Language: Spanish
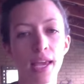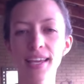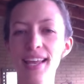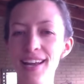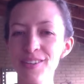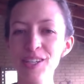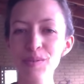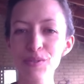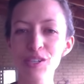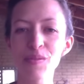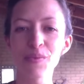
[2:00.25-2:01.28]
Y la otra
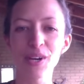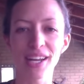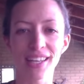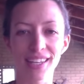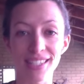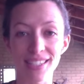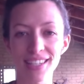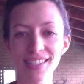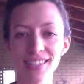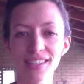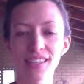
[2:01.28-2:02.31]
opción por la que quizás
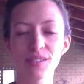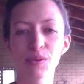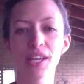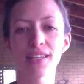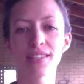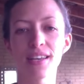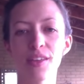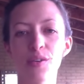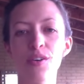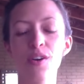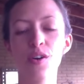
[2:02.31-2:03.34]
te sientas muy
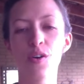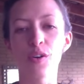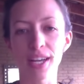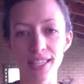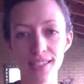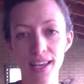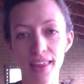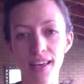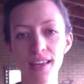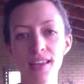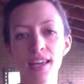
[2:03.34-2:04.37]
cansado o
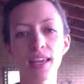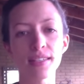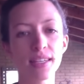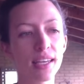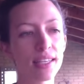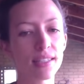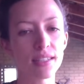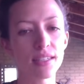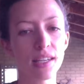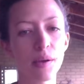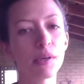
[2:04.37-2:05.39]
cansada es que quizás
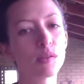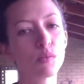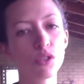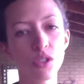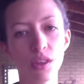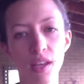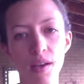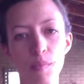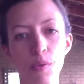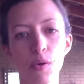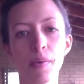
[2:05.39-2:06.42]
ya llevas mucho
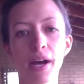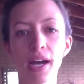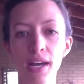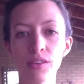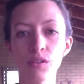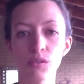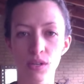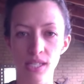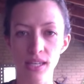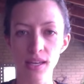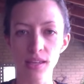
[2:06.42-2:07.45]
tiempo bajando tu
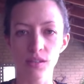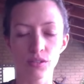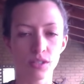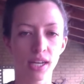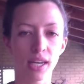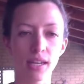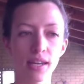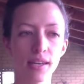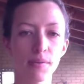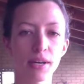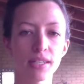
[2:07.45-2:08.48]
ansiedad, o sea que ya
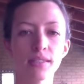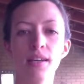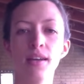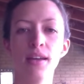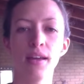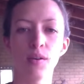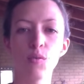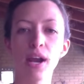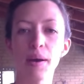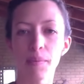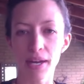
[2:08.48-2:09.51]
llevas un
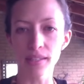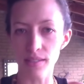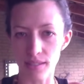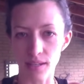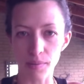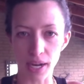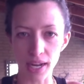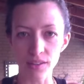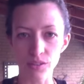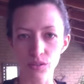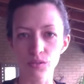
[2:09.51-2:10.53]
avance
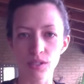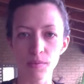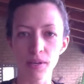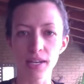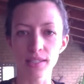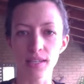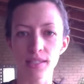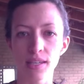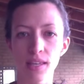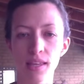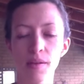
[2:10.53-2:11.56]
bajando tus niveles de
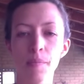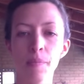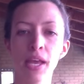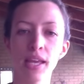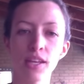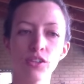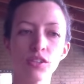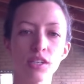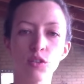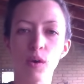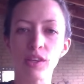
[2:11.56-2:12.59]
ansiedad. Y
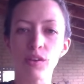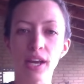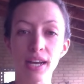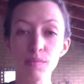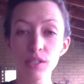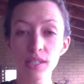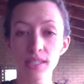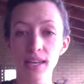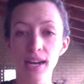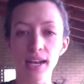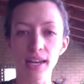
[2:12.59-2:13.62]
entonces cuando dejamos de
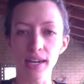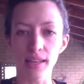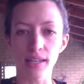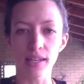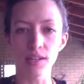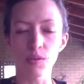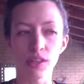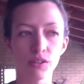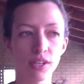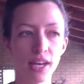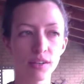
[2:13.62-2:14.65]
estar alerta y cuando
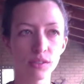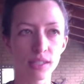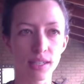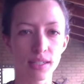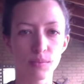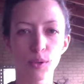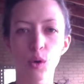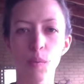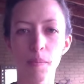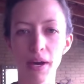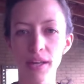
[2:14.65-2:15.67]
ya no estás
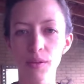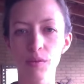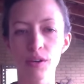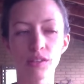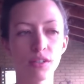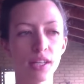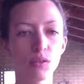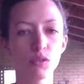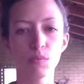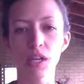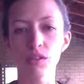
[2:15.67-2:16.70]
preocupado y cuando ya
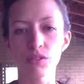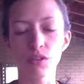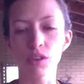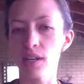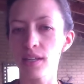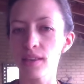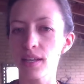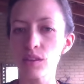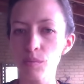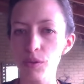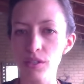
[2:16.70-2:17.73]
tus miedos no tienen
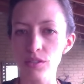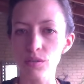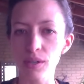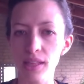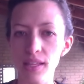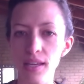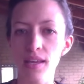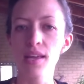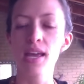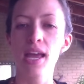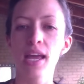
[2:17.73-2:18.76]
tanto poder sobre ti,
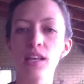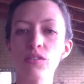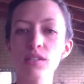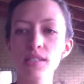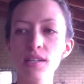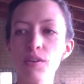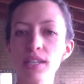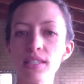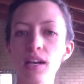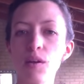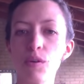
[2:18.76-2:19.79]
entonces ahora
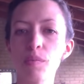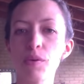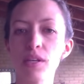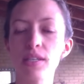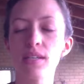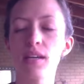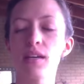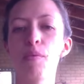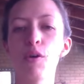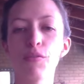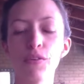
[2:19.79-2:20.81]
sí el cuerpo dice,
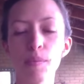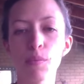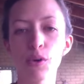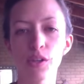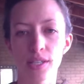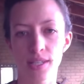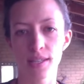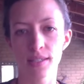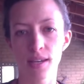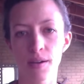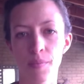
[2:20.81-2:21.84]
por fin puedo
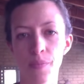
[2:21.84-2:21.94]
descansar.